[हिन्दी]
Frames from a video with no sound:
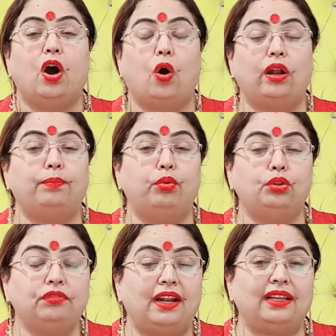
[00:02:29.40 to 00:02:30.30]
और
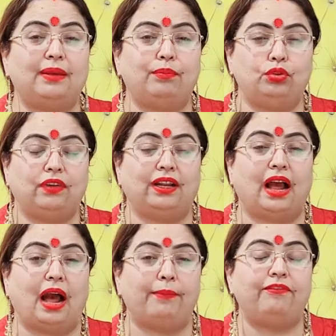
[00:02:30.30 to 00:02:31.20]
बुधवार के बुधवार
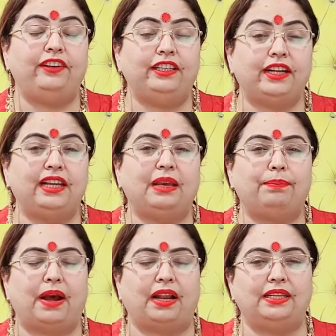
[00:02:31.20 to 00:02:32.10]
आप फिटकरी के
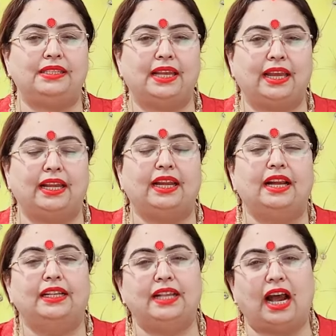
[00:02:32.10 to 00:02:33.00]
पानी से
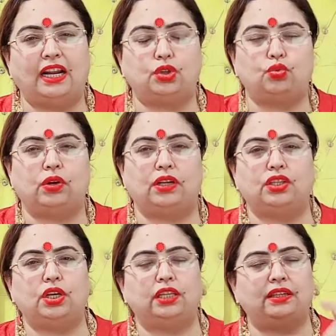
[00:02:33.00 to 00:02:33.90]
नहाना शुरू कर
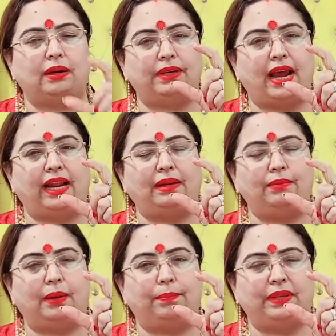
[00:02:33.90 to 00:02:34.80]
दीजिए इतना बड़ा एलम
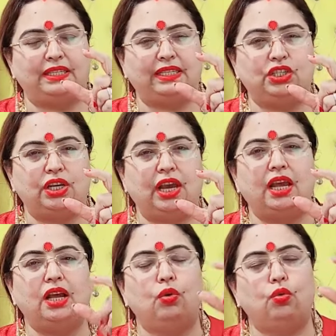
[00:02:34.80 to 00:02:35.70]
का पीस लीजिए
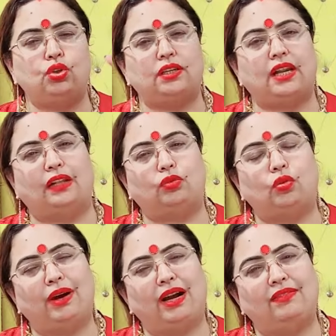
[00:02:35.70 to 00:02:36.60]
उसे रात को
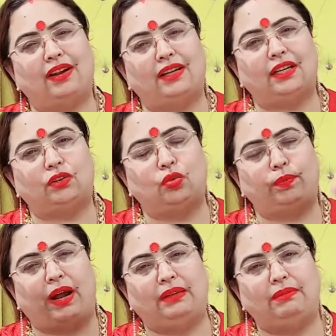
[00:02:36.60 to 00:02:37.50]
मंगलवार की रात को
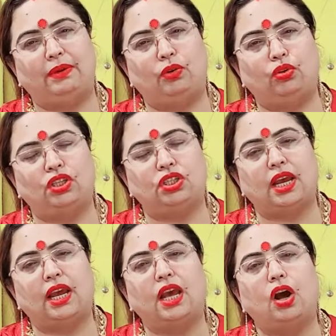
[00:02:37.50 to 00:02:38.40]
पानी में भिगो
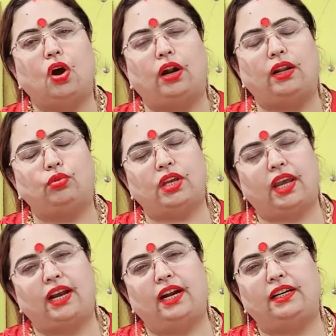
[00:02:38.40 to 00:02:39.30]
दीजिए और उसे
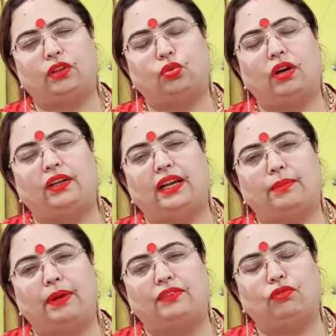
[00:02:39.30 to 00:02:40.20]
एक घंटा दो घंटे के
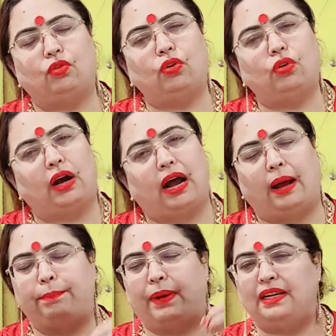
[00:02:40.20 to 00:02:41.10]
बाद वो
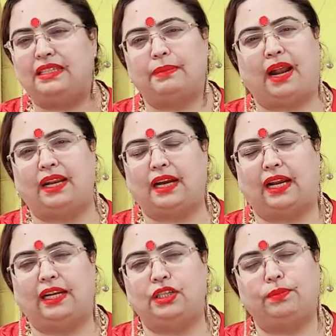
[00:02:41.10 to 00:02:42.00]
आप पानी से बाहर
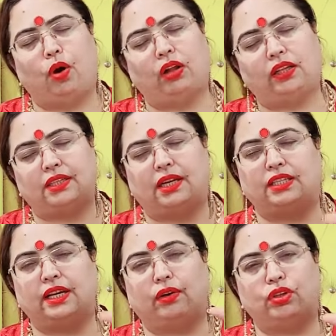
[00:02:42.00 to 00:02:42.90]
निकाल लीजिए बहुत असर आ
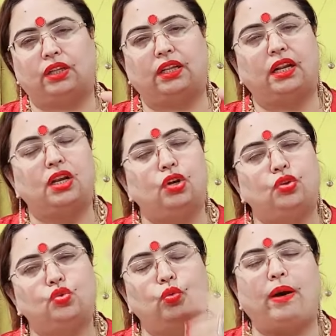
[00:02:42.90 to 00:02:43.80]
जाएगा उसके अंदर
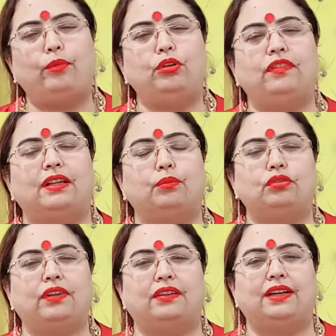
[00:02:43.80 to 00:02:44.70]
सुबह बुधवार
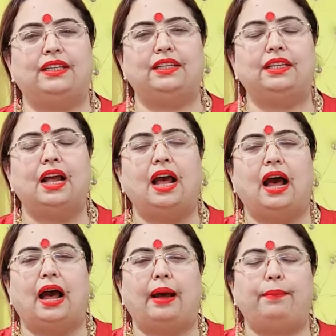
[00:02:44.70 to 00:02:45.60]
बुधवार वाले दिन
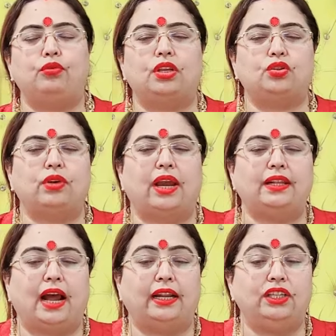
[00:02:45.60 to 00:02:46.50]
आप उसे जो है
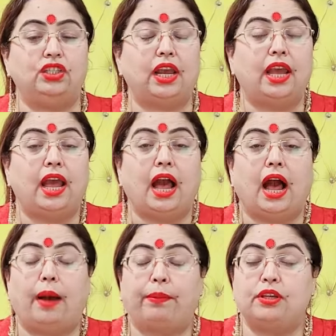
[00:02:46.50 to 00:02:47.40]
नहा लीजिए
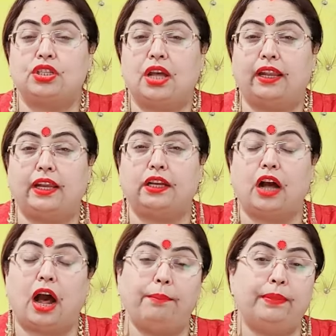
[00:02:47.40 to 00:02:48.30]
आपके सारे
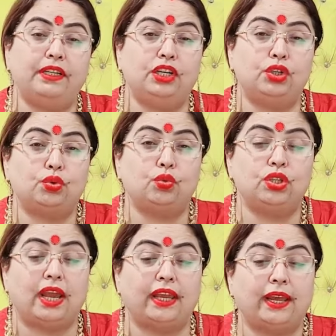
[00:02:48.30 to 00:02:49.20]
काम बनने शुरू हो
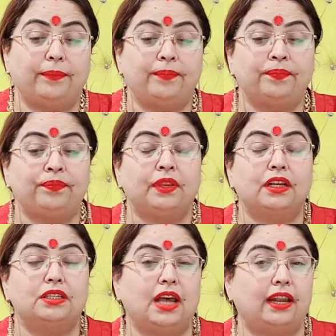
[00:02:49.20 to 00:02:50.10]
जाएंगे
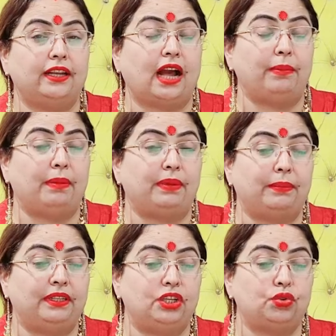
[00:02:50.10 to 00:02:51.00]
सारे काम आपके
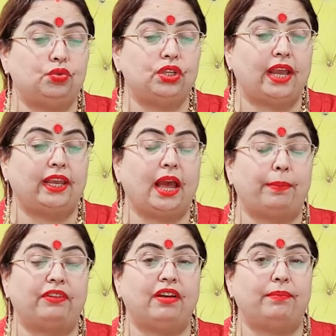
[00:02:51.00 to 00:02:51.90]
बनने शुरू हो जाएंगे
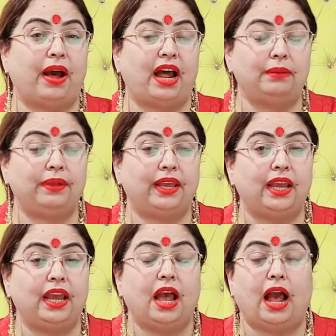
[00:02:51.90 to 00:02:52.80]
आपके व्यापार
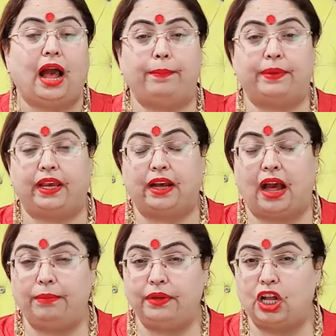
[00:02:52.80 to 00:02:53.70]
में आपके
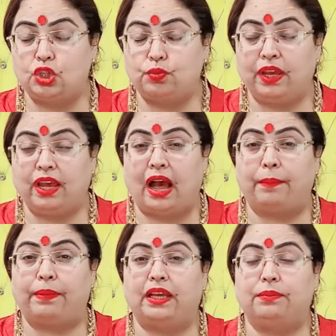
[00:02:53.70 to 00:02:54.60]
काम काज में
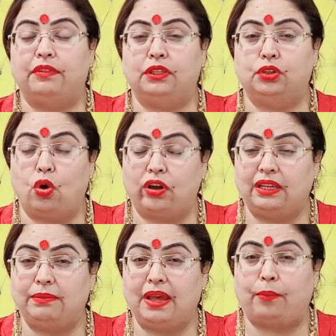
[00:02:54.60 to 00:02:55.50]
आपके
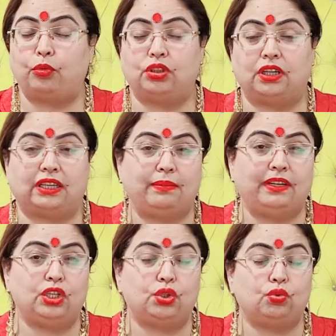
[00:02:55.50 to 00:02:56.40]
नौकरी में आपको तरक्की
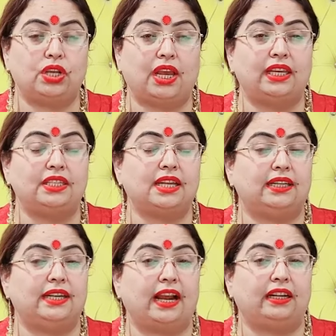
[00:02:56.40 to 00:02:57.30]
मिलनी शुरू हो जाएगी सारी
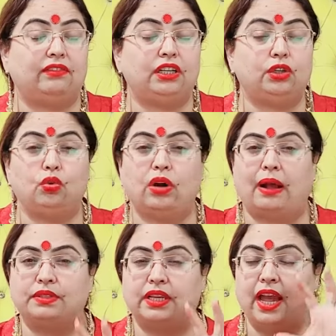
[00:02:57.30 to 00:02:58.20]
नेगेटिविटी लोग
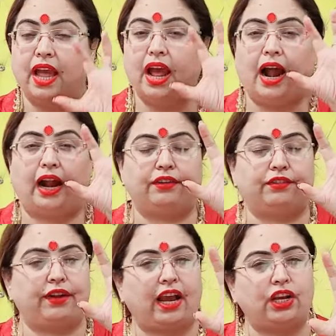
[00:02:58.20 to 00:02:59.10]
आपसे
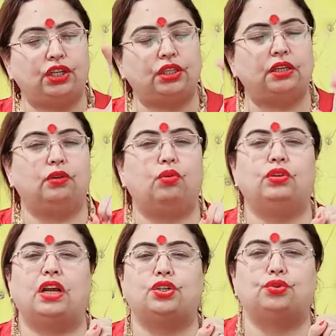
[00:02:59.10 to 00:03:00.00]
अट्रैक्ट
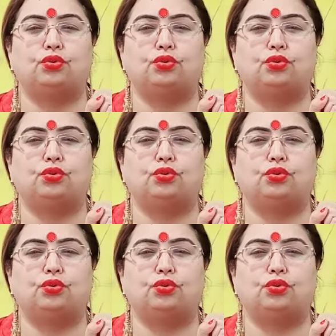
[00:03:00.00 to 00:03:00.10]
होना शुरू